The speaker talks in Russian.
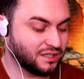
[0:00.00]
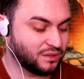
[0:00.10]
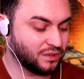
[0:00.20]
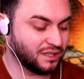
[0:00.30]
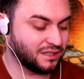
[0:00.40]

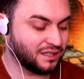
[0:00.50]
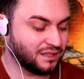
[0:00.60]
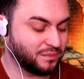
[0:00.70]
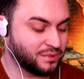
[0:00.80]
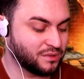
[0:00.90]
которая играет,
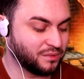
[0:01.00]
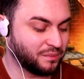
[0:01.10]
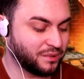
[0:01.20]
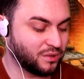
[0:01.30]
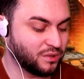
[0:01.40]
безумно
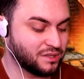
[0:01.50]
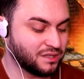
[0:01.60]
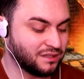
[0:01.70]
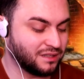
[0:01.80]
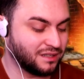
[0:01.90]
похожа
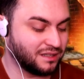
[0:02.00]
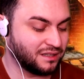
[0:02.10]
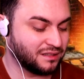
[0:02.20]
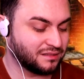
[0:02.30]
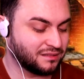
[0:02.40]

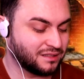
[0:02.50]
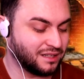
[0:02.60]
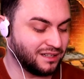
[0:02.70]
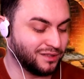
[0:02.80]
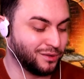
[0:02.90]
на
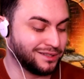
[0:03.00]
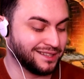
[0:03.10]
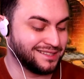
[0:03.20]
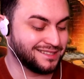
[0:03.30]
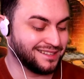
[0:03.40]
Карину
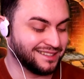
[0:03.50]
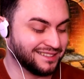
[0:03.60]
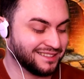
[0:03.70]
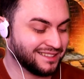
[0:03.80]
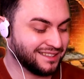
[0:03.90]
Игнатяну.
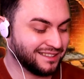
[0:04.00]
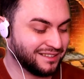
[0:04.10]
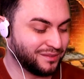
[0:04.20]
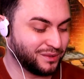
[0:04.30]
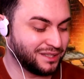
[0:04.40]

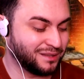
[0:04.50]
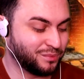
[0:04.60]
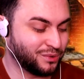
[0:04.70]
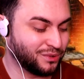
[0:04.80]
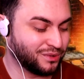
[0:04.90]
Вот
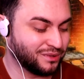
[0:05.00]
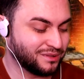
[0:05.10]
ей-богу.